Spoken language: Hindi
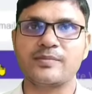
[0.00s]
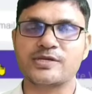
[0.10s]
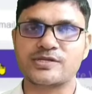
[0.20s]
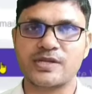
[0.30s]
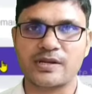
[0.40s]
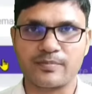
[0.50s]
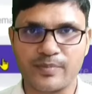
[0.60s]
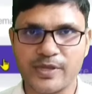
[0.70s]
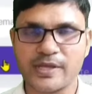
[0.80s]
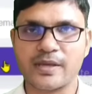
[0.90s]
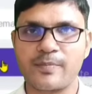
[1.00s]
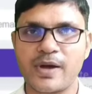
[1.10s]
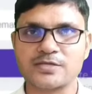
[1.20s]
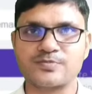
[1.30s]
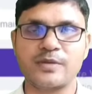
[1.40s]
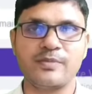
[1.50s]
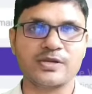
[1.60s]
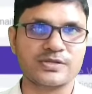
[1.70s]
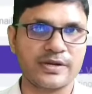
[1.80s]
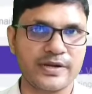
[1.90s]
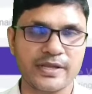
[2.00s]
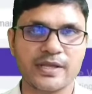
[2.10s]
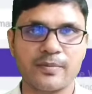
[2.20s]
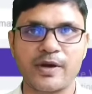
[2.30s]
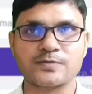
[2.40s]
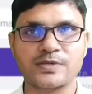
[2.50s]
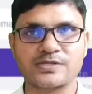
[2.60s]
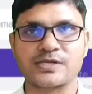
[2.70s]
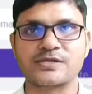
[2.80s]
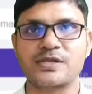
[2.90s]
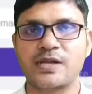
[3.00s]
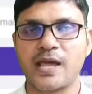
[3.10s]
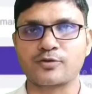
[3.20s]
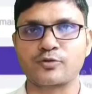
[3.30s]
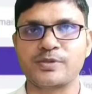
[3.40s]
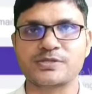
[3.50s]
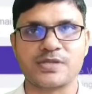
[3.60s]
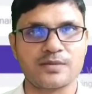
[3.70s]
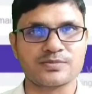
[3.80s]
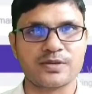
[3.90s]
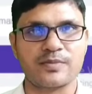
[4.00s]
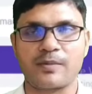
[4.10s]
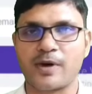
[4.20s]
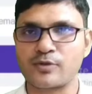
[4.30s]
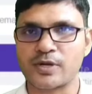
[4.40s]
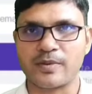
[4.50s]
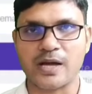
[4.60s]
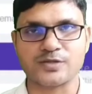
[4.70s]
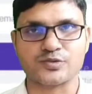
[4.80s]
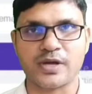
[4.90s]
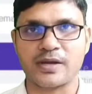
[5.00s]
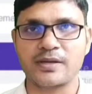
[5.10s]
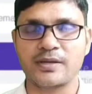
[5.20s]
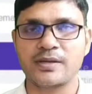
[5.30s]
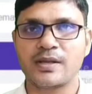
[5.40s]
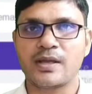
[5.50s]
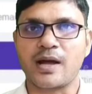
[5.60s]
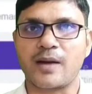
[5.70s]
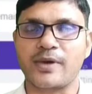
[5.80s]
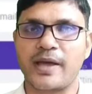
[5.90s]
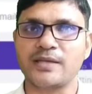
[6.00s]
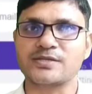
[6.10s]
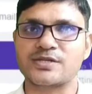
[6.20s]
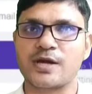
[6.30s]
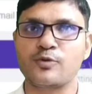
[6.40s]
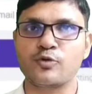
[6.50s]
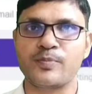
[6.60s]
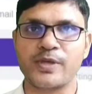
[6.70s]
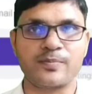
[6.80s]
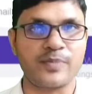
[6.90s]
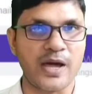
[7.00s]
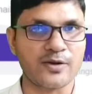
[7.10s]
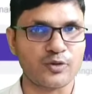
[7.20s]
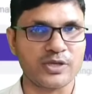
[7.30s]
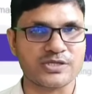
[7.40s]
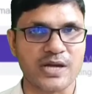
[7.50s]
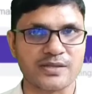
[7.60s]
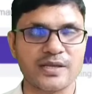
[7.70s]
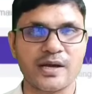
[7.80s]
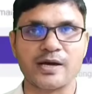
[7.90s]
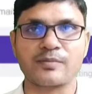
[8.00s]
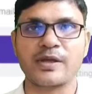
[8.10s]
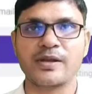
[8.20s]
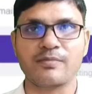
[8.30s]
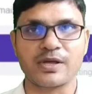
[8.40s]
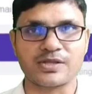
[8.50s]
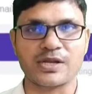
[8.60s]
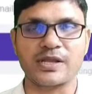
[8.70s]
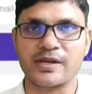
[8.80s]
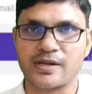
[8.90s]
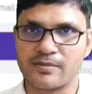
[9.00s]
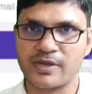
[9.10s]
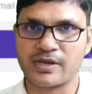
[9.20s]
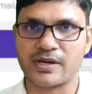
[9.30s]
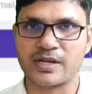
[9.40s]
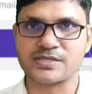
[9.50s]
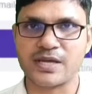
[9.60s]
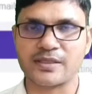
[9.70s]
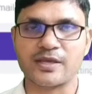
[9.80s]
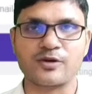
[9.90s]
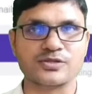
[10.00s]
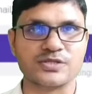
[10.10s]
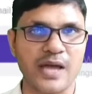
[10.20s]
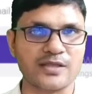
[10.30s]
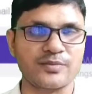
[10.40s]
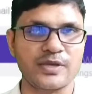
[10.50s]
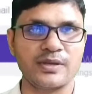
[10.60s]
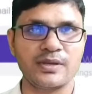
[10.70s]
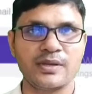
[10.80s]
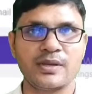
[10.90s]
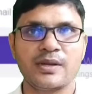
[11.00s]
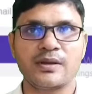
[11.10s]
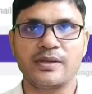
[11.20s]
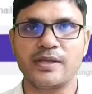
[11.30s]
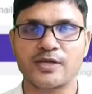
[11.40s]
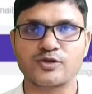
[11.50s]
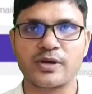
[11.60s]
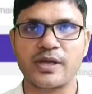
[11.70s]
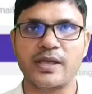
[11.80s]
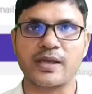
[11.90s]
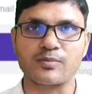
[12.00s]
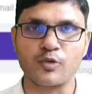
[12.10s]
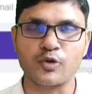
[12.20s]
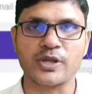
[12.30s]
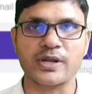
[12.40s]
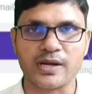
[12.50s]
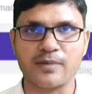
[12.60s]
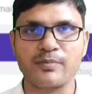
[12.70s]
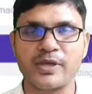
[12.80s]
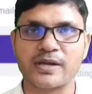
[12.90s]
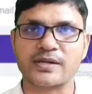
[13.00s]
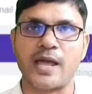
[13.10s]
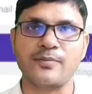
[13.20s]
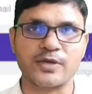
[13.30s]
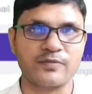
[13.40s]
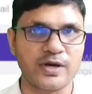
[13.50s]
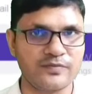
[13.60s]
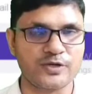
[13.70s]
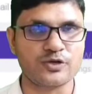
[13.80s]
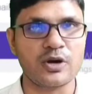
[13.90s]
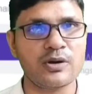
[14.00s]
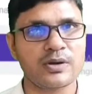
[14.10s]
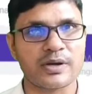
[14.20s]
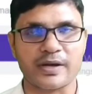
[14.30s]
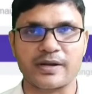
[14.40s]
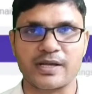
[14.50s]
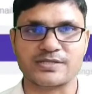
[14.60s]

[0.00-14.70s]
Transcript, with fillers: कि मिस्टर बी के पास भी मिस्टर डी के पास भी सिक्सटी लाख रुपीस लमसम अमाउंट अब आ चुका है अब एस डब्ल्यू पी प्लान को ये चाहते हैं हर महीने मंथली इनकम भी करना चाहते हैं और साथ में ये जो है एक मोटी रकम भी एक टाइम के बाद विड्रॉ करना